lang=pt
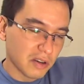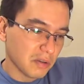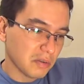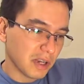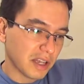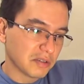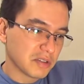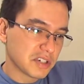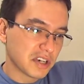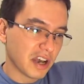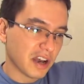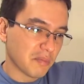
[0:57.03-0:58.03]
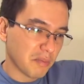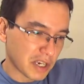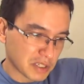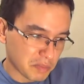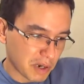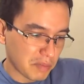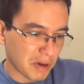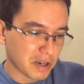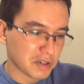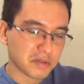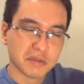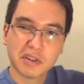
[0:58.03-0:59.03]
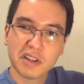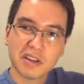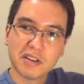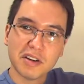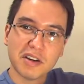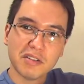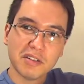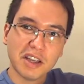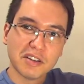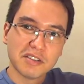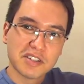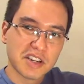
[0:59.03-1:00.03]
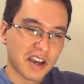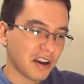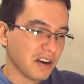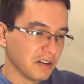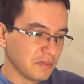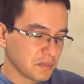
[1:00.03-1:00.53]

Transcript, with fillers: o lado de cá mais para baixo do que o lado de cá.